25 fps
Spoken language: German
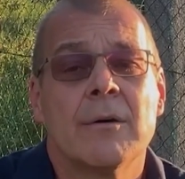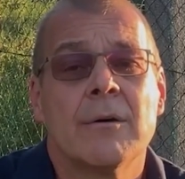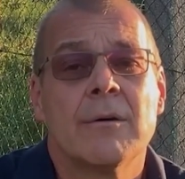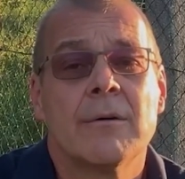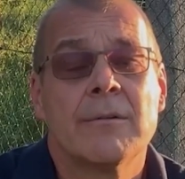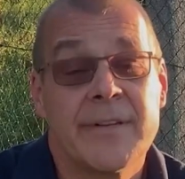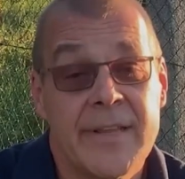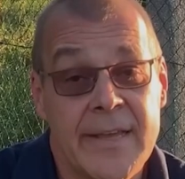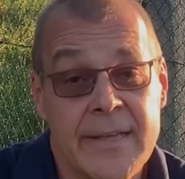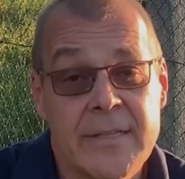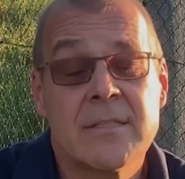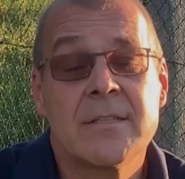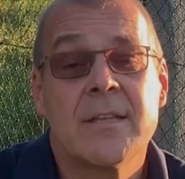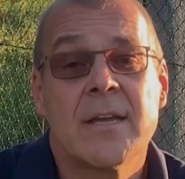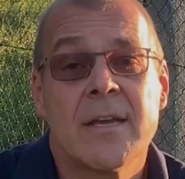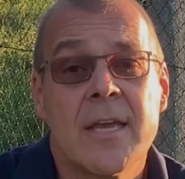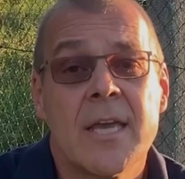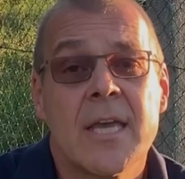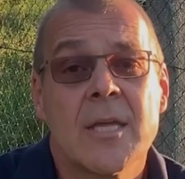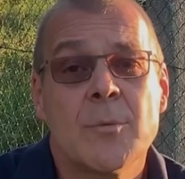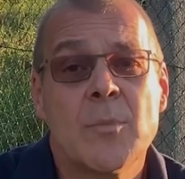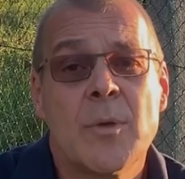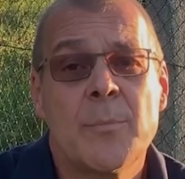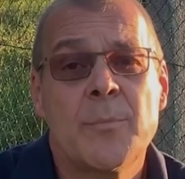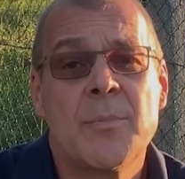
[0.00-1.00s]
Und jetzt
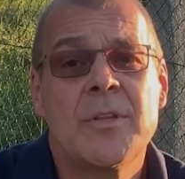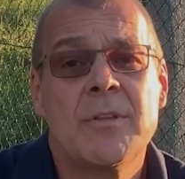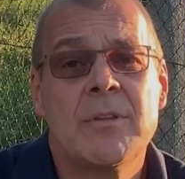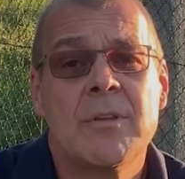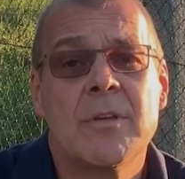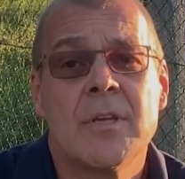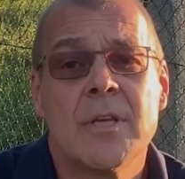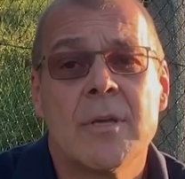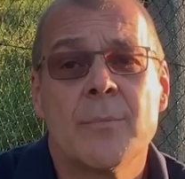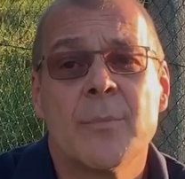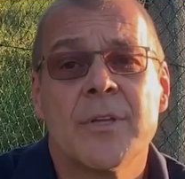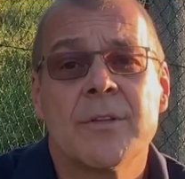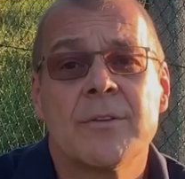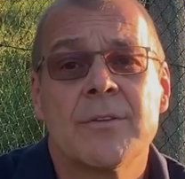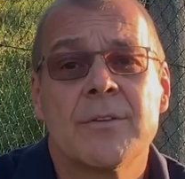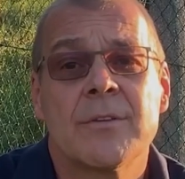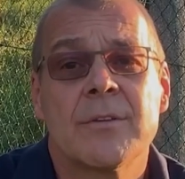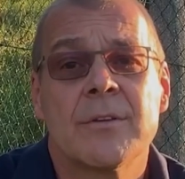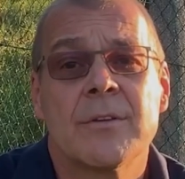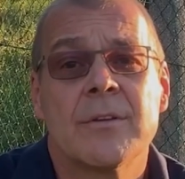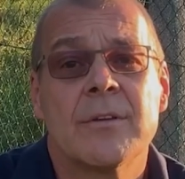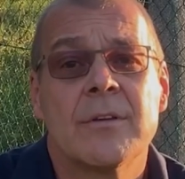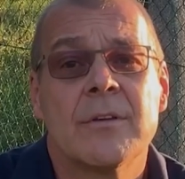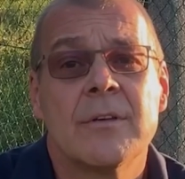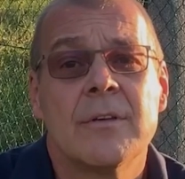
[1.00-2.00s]
erklärt mir bitte jemand,
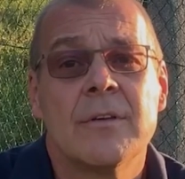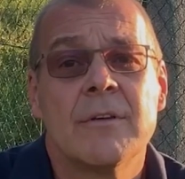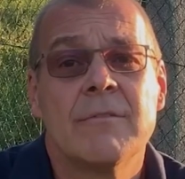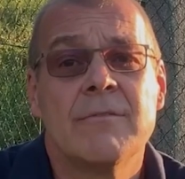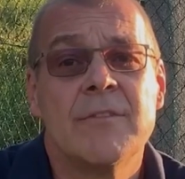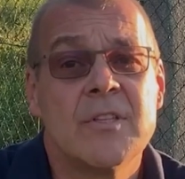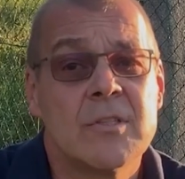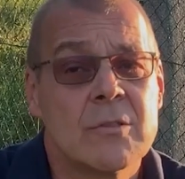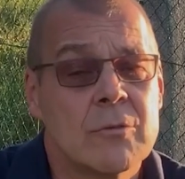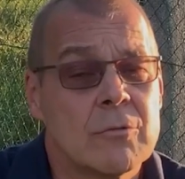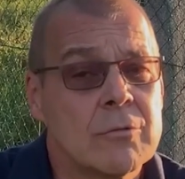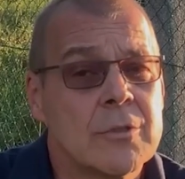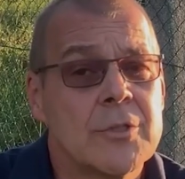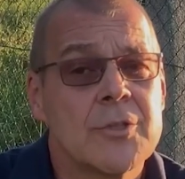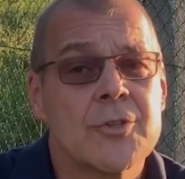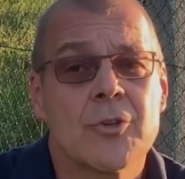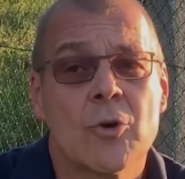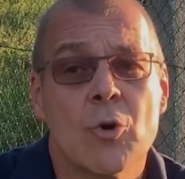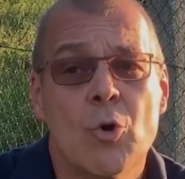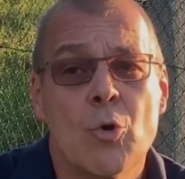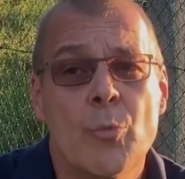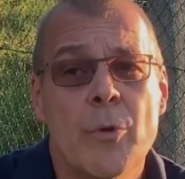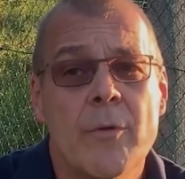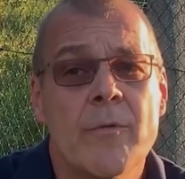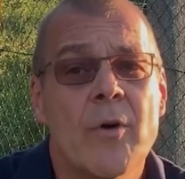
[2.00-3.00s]
wieso der
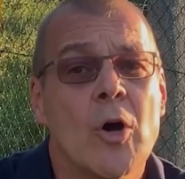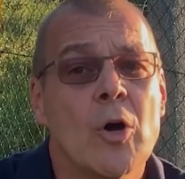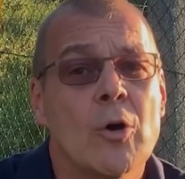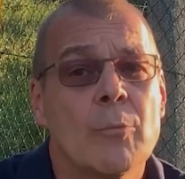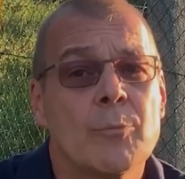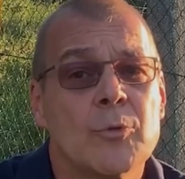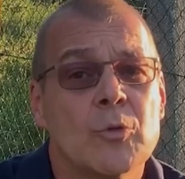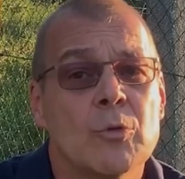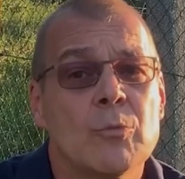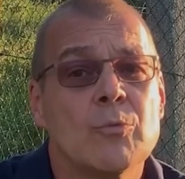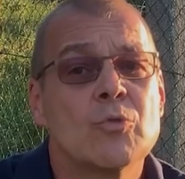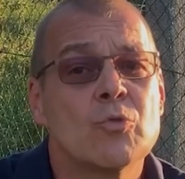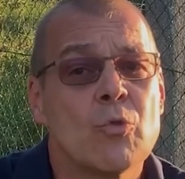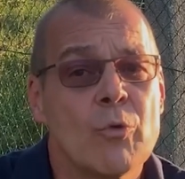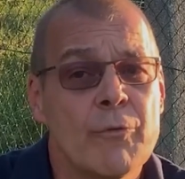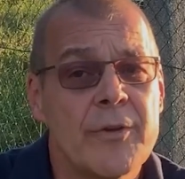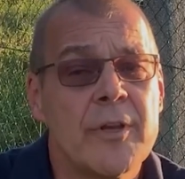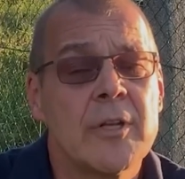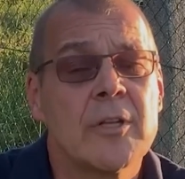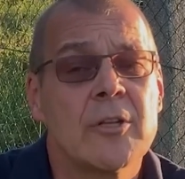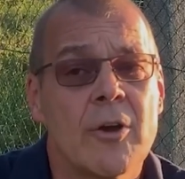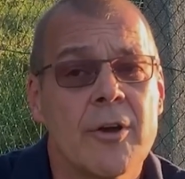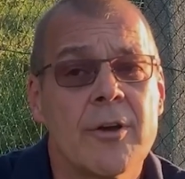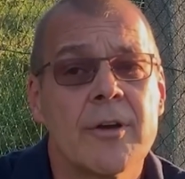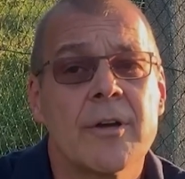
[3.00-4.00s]
Strom überhaupt um so
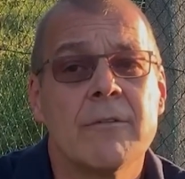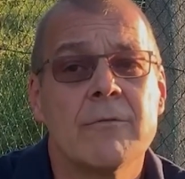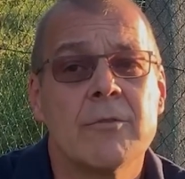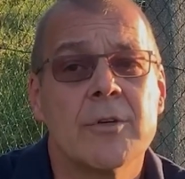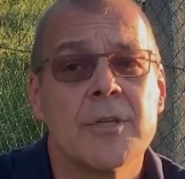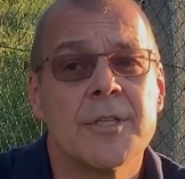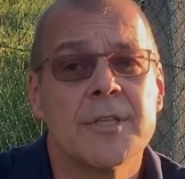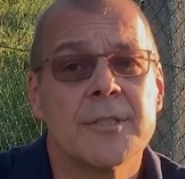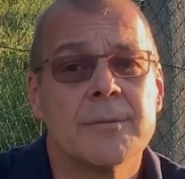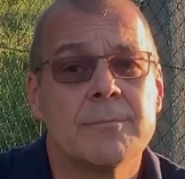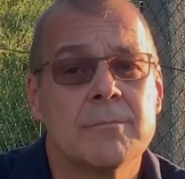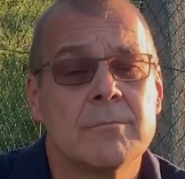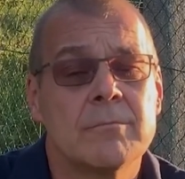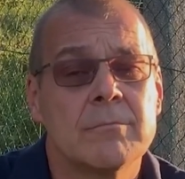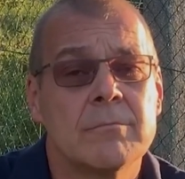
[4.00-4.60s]
viel teurer wurde.